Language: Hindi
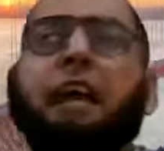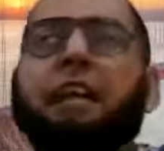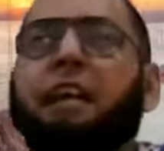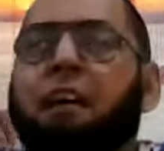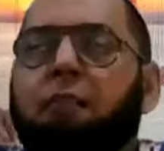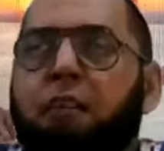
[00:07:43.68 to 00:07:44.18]

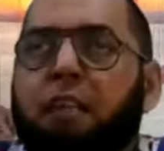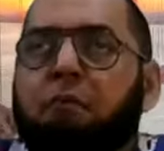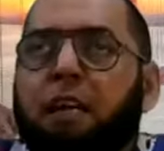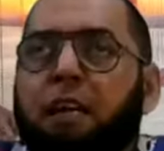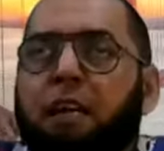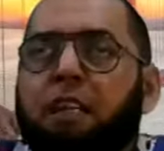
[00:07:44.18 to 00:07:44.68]
कहने का
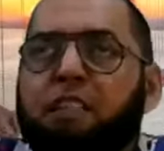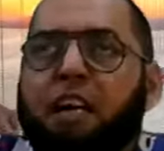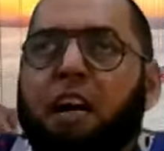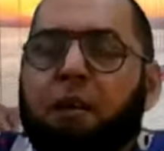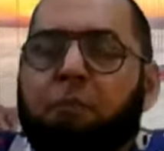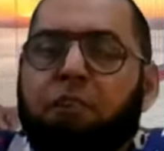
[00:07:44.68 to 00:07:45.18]
मतलब ये है हाँ, कि
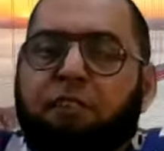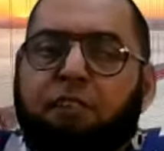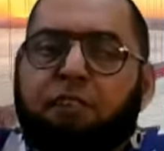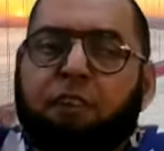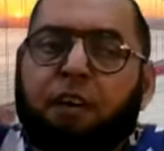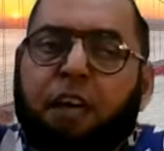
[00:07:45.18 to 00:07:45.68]
चार में से
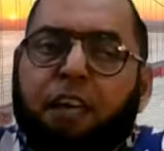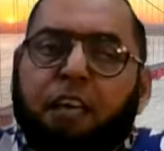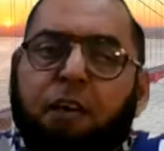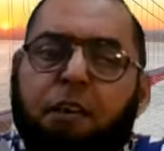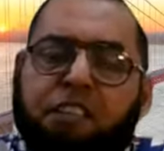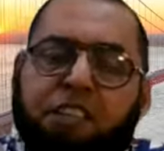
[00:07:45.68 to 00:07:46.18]
टॉप करना
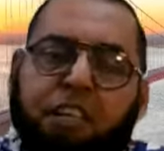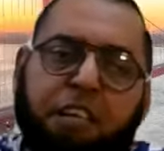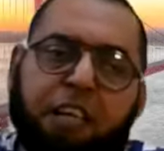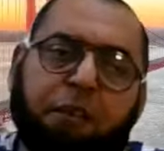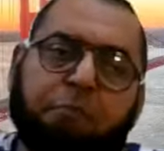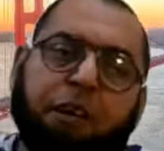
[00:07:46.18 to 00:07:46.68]

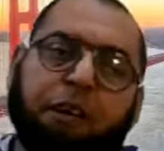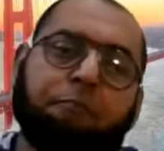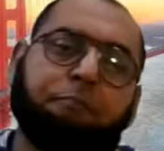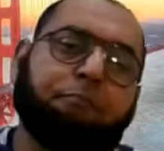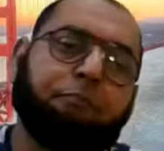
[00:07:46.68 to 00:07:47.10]
है टीम है